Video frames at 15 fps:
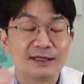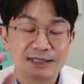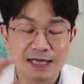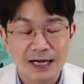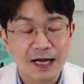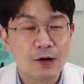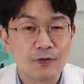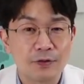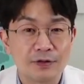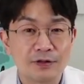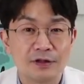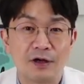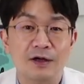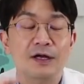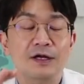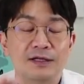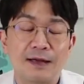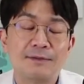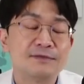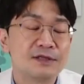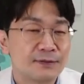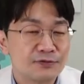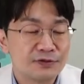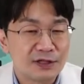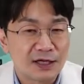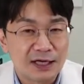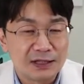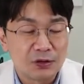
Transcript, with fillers: 차가운 거는요 냄새 분자가